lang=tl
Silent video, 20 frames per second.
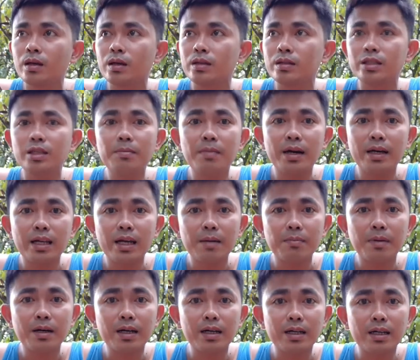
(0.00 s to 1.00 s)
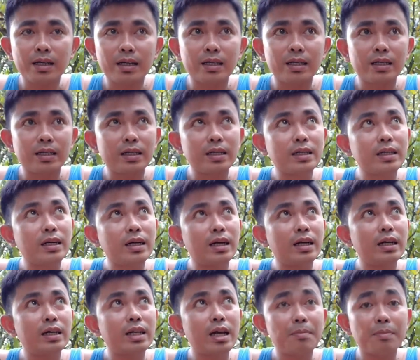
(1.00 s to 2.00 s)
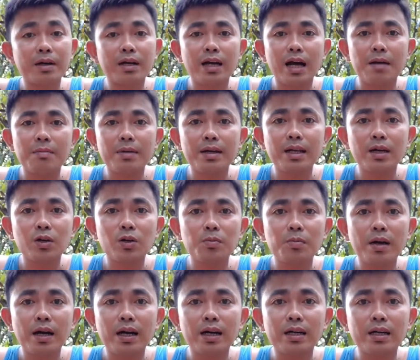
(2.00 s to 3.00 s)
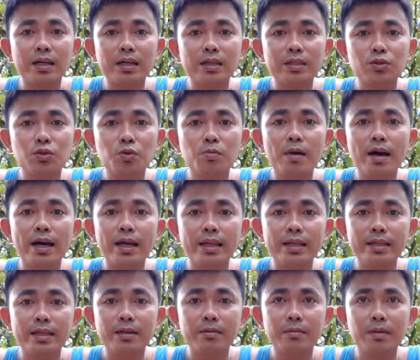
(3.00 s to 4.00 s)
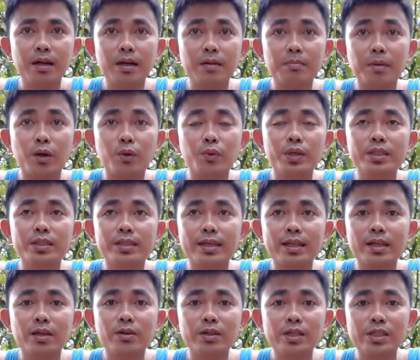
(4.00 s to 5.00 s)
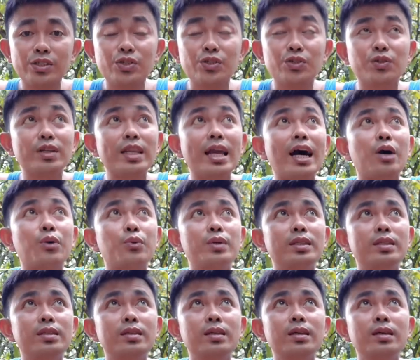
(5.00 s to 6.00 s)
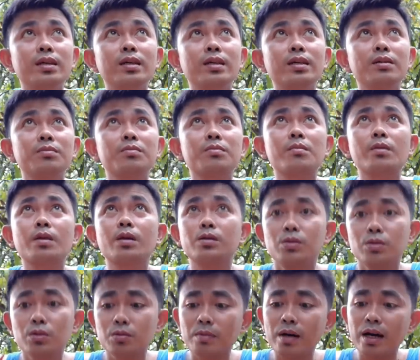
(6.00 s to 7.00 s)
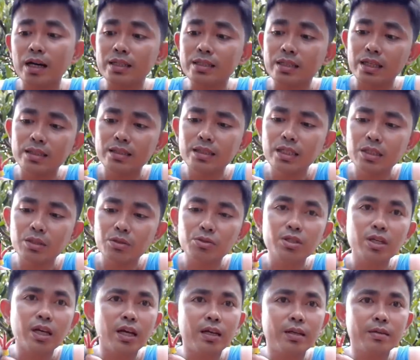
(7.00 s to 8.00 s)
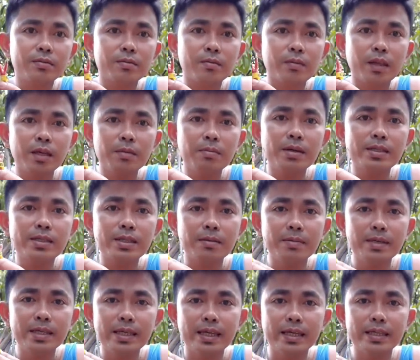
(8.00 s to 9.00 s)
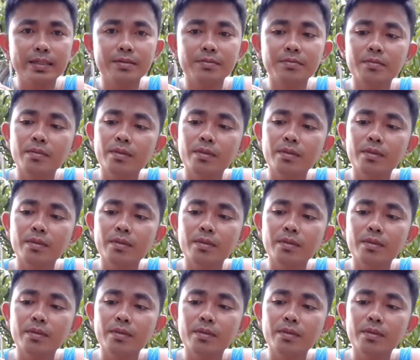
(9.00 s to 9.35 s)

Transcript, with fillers: di ba napag, uh, napagkamalan ko pa ang dumali ng mga pang winter ko is yung lawin. So bakit andito siya? Ibig sabihin,